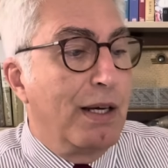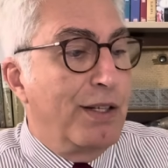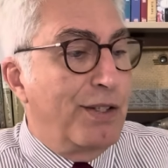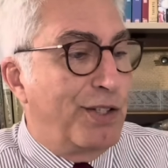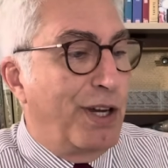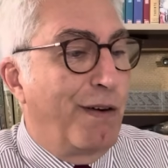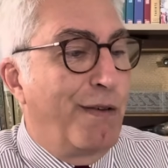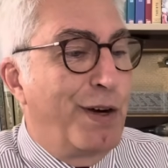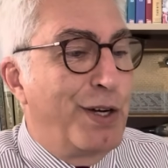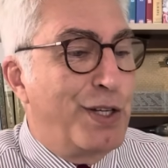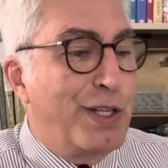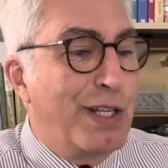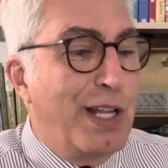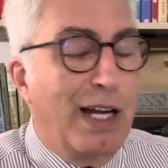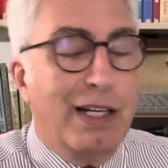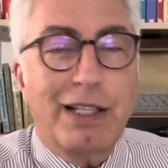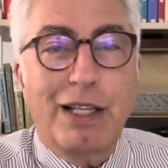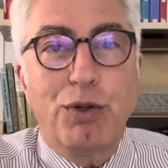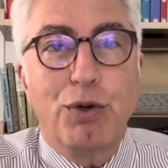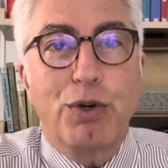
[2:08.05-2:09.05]

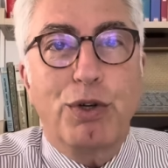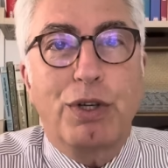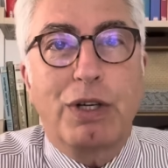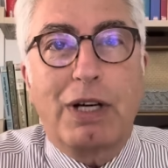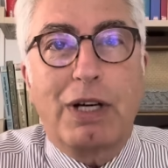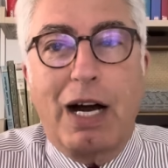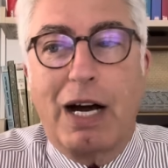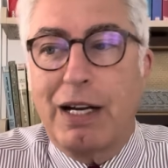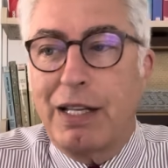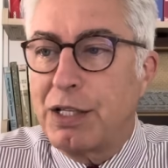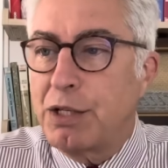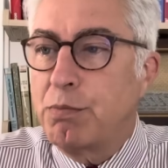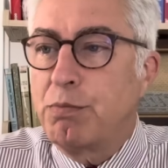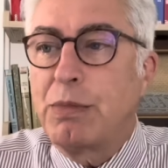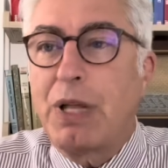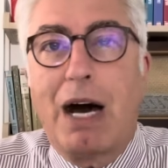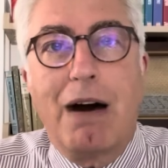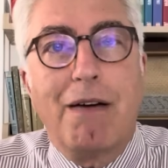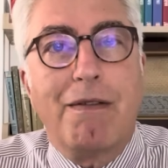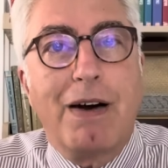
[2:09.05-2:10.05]
Çevreciler de diyor ki kardeşim
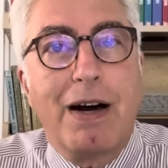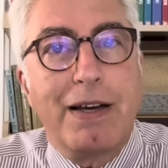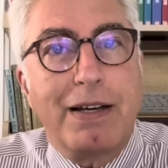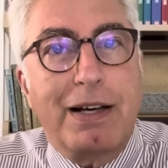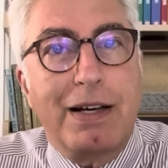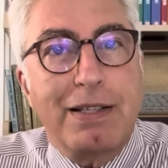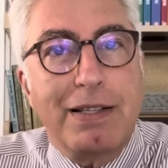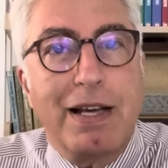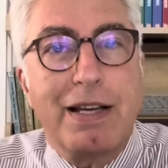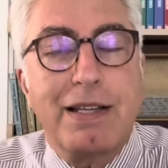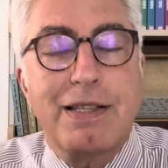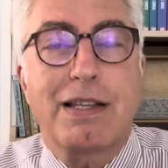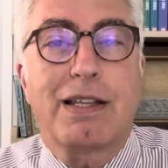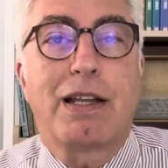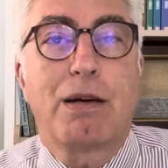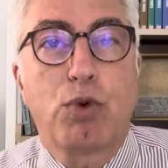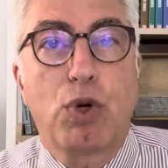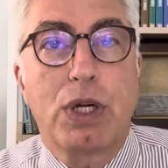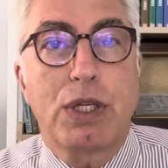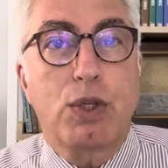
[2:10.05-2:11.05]
davayı kazansa
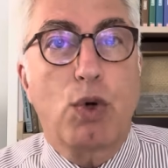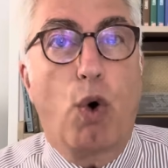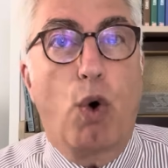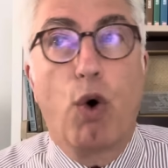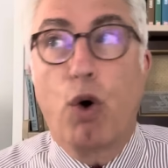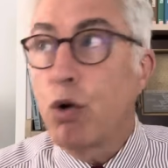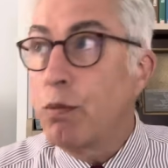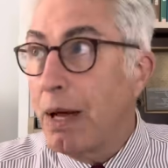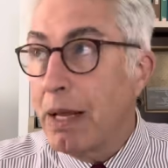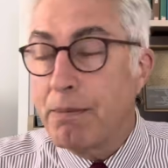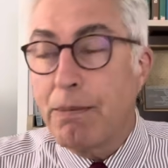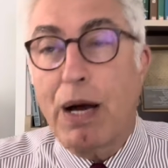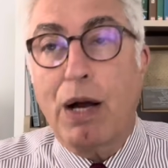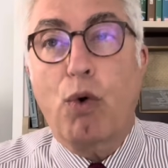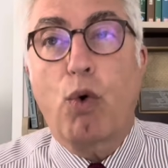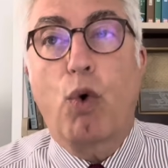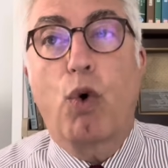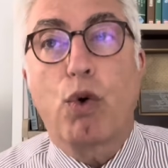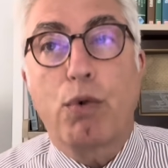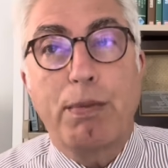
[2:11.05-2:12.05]
da burası orman. Bak
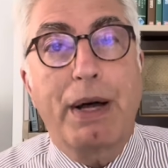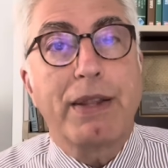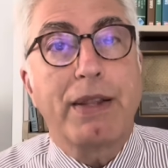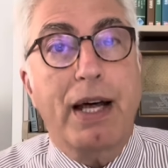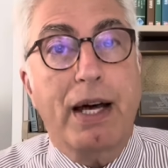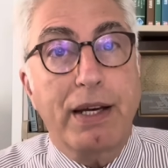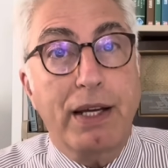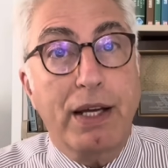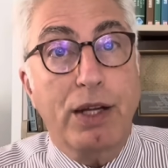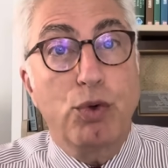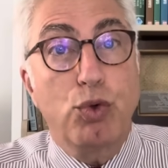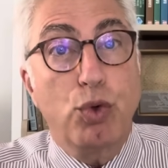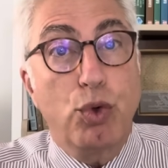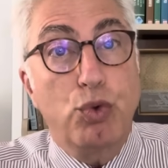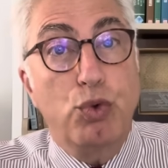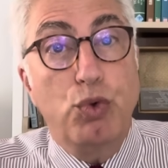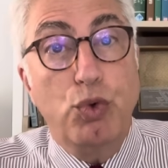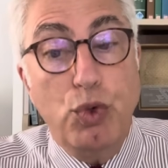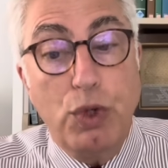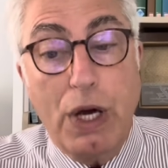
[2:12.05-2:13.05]
ormanlar
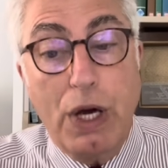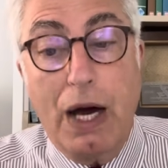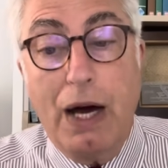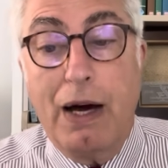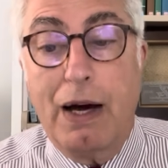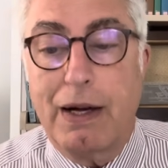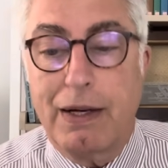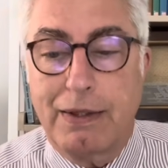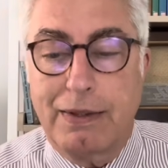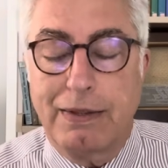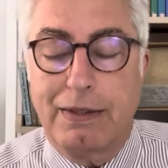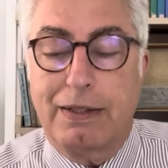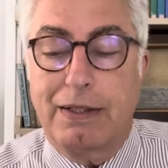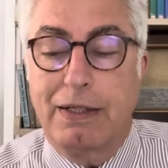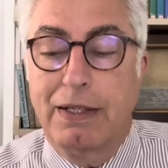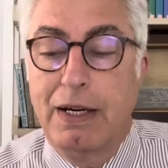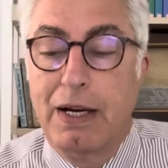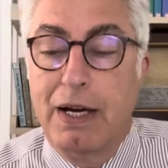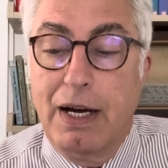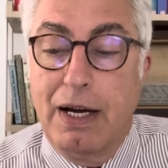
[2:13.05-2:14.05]
yanıyor. Dünya artık
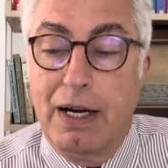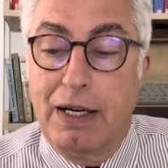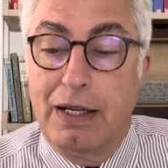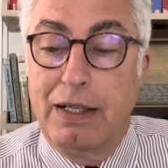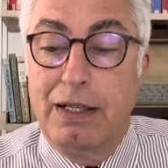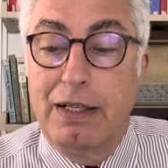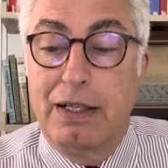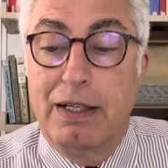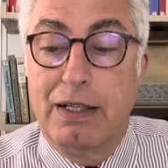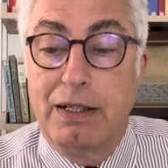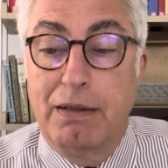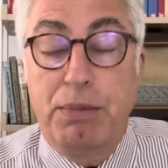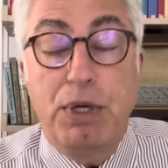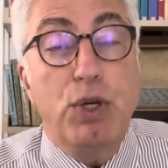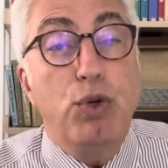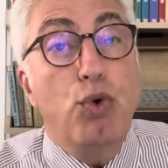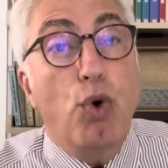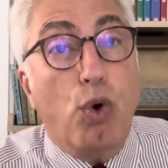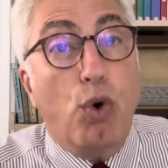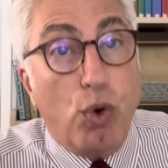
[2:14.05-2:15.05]
e, bir
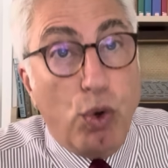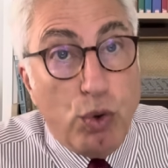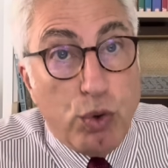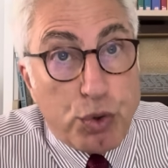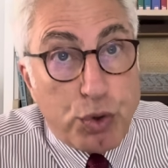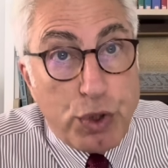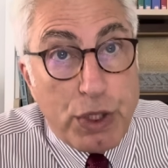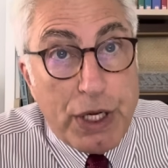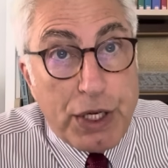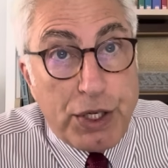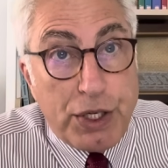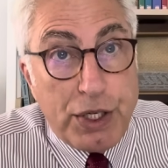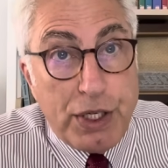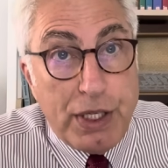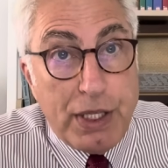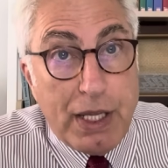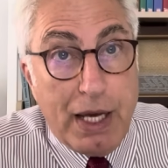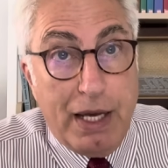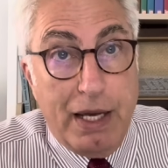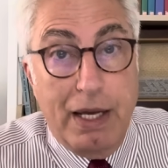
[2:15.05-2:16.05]
yok oluşun
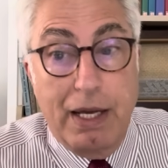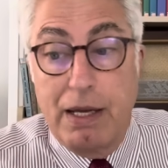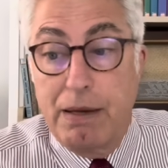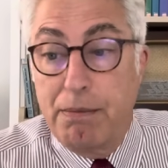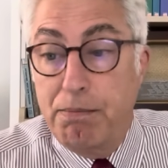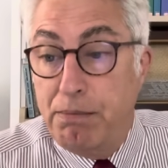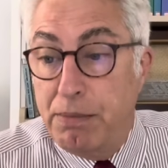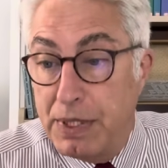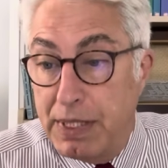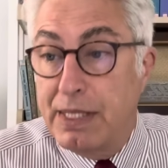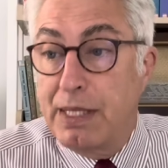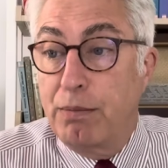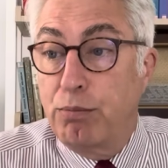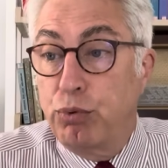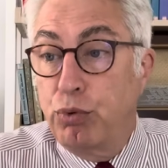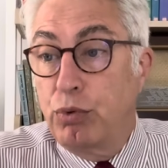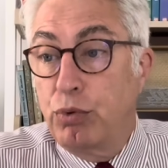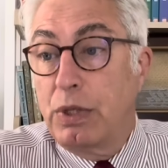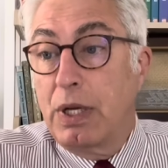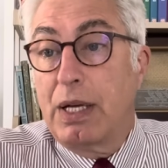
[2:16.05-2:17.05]
eşiğinde. Biz de
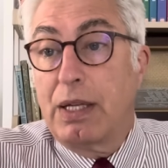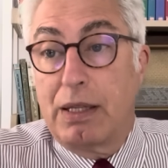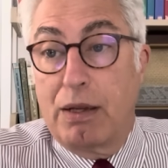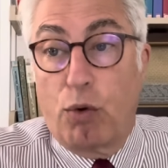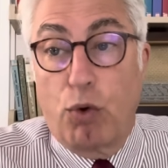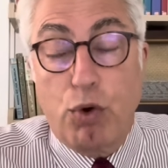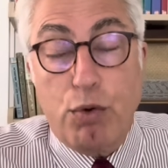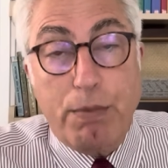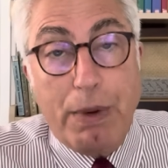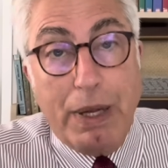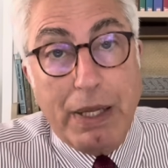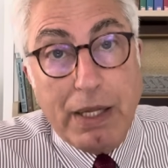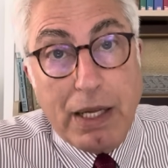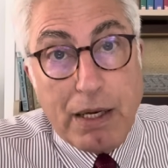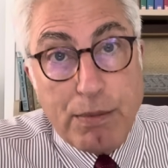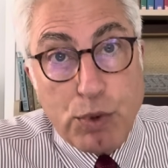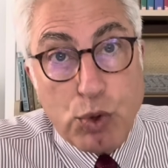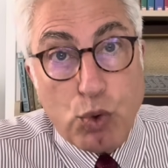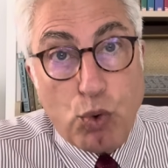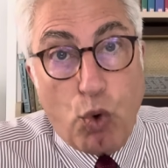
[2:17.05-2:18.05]
burada
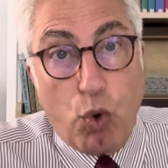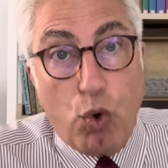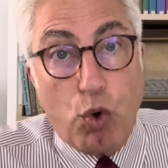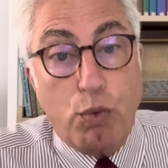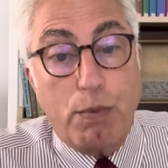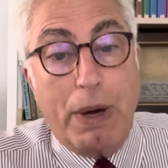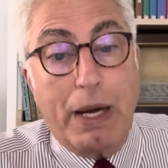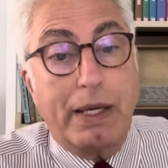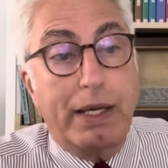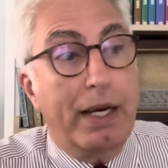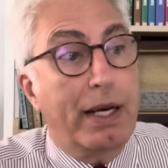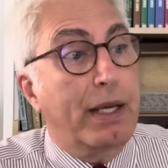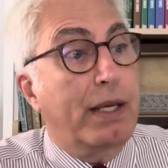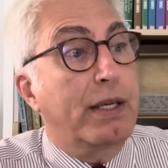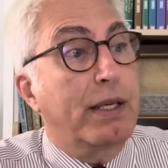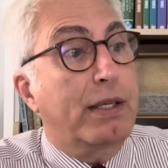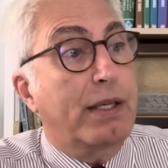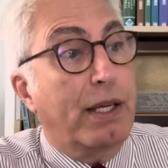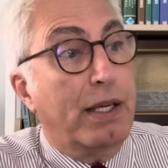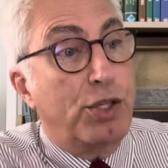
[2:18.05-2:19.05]
ormanlarımızı korumak
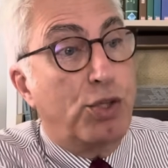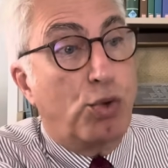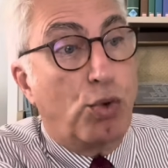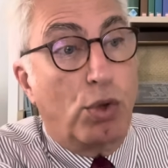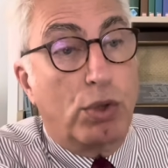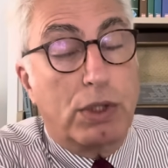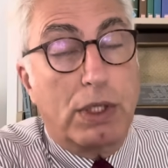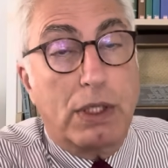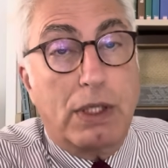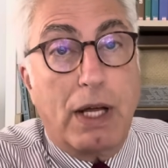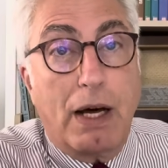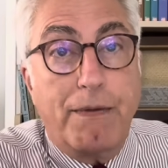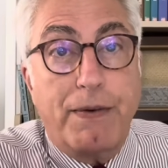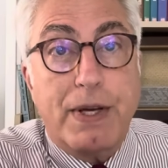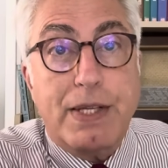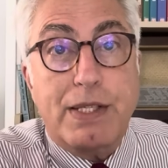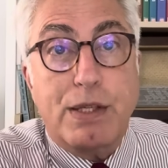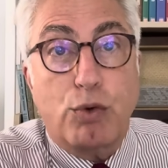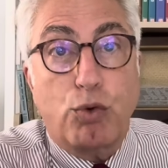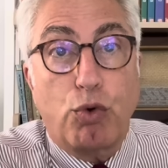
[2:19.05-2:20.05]
gerekirken işte orada daha
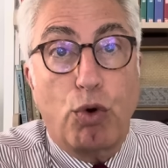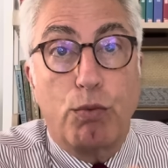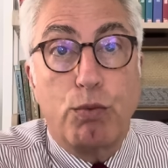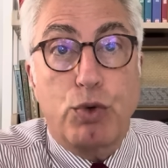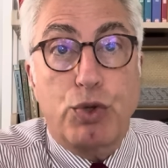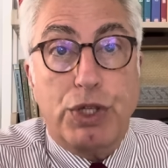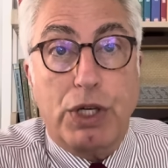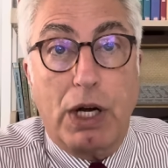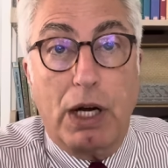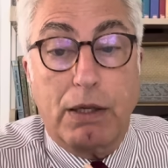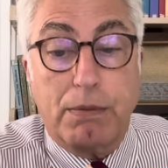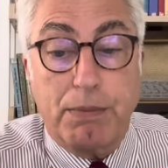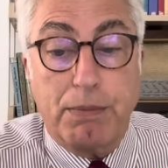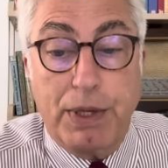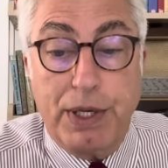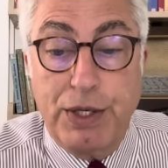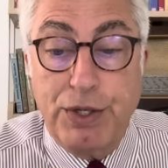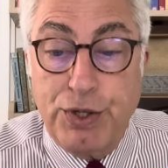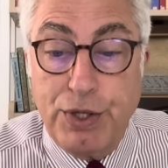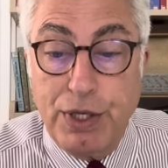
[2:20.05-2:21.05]
fazla kömür
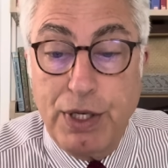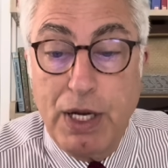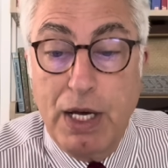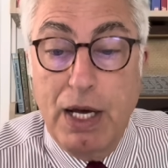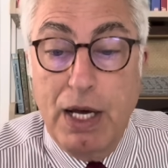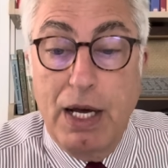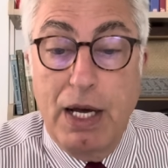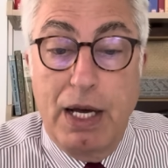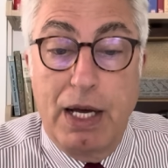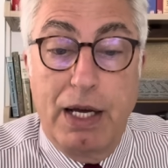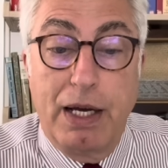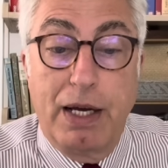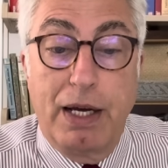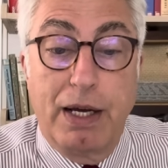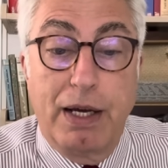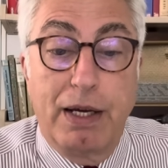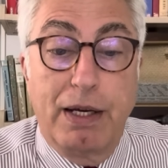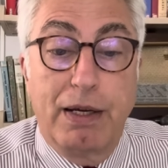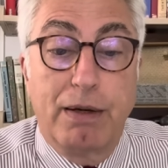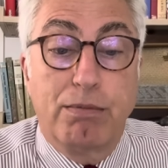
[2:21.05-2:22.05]
çıkartmak için e,
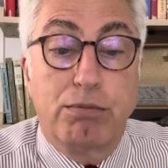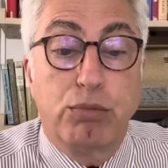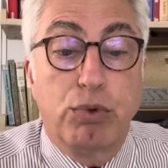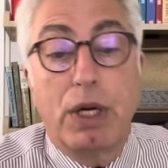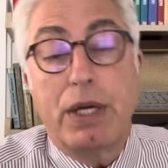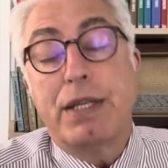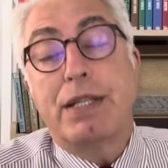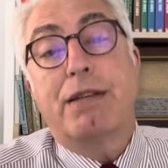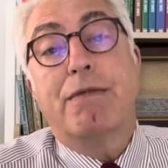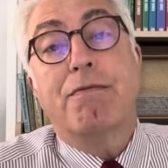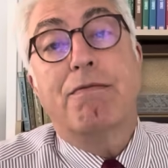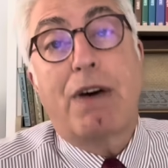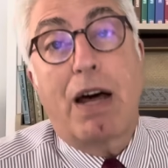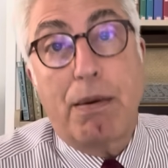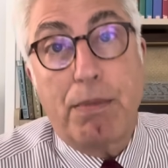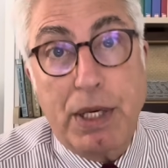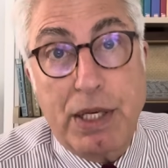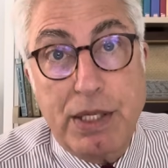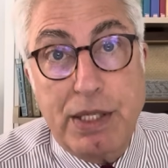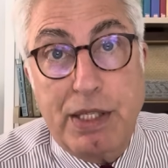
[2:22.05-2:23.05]
buna izin
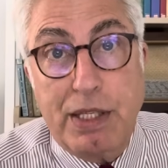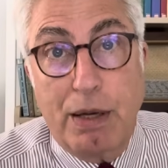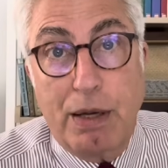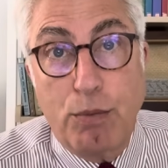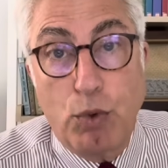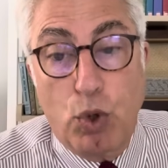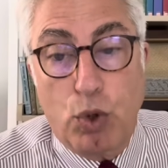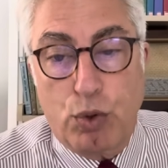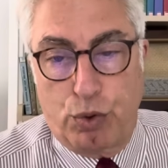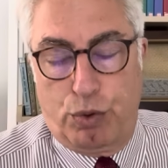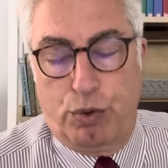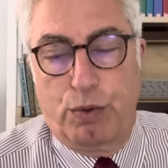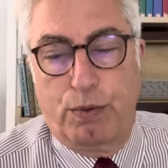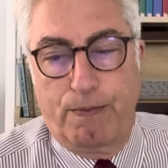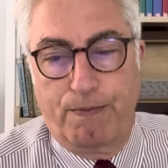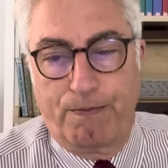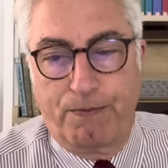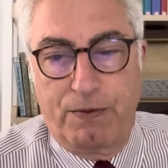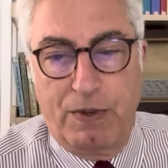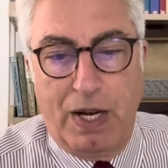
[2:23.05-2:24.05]
vermek istemiyoruz
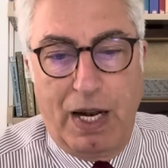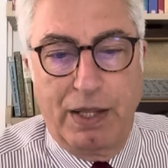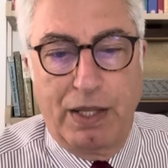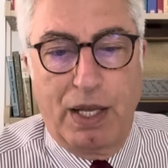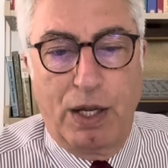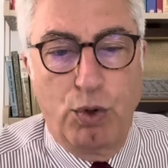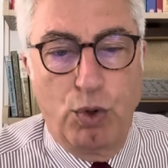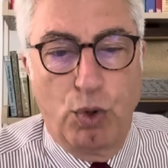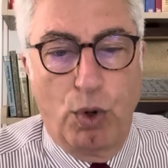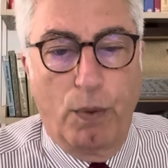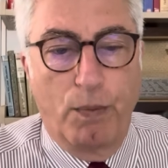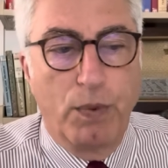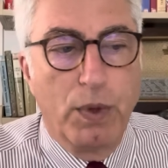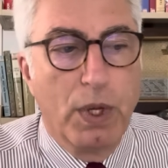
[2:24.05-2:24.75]
filan deniyor.